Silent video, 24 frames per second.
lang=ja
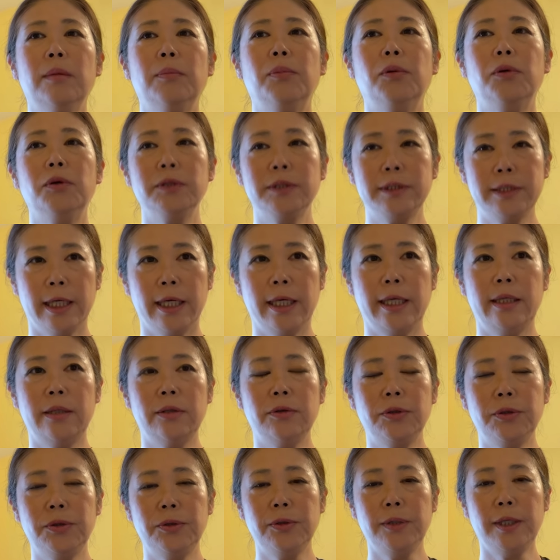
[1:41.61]
防災
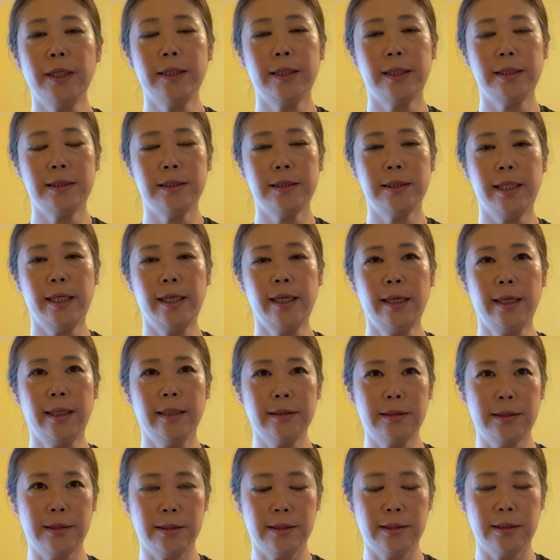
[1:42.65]
という形で
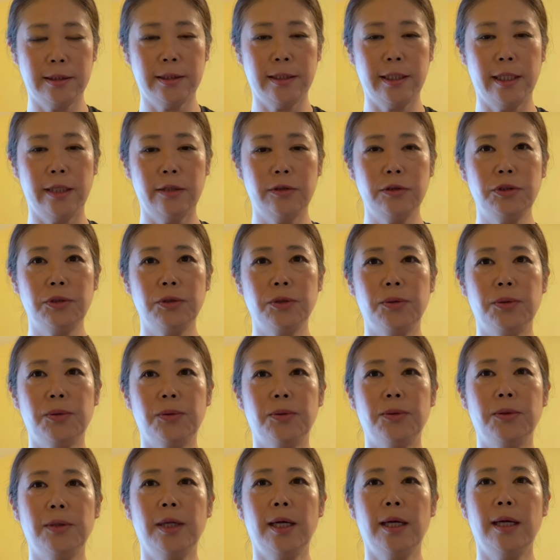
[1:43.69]
発信している情
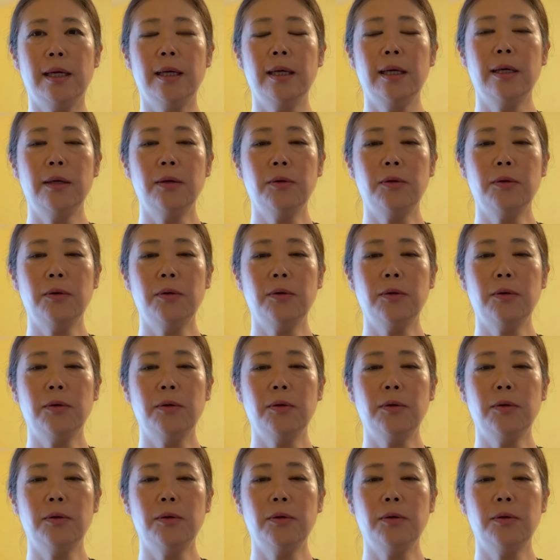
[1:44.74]
報が